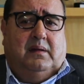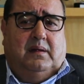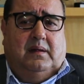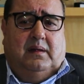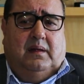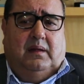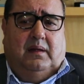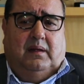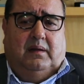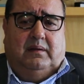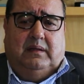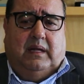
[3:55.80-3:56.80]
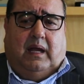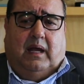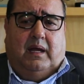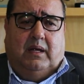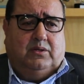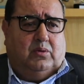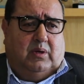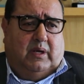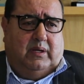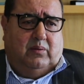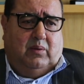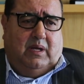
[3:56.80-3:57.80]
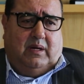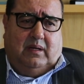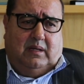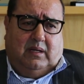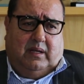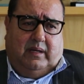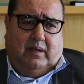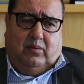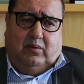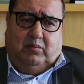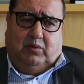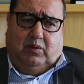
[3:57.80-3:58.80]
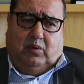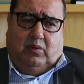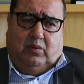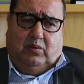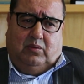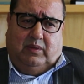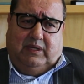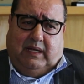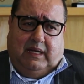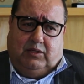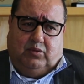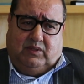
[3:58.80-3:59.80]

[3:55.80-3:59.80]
النقاش آه، والحوار اللي كان حول الموضوع ونقاش